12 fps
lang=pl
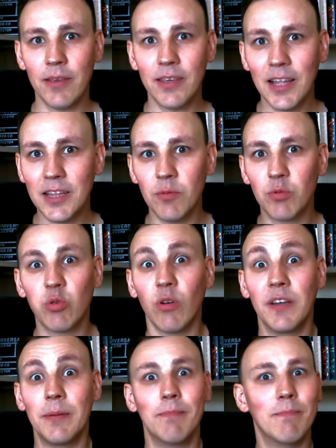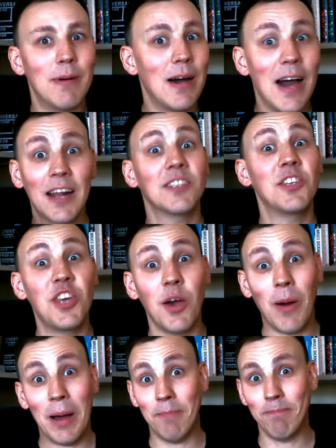Jednym słowem,
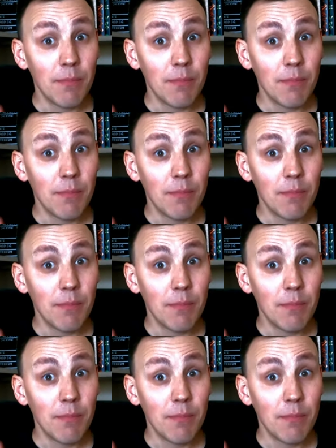arcydzieła.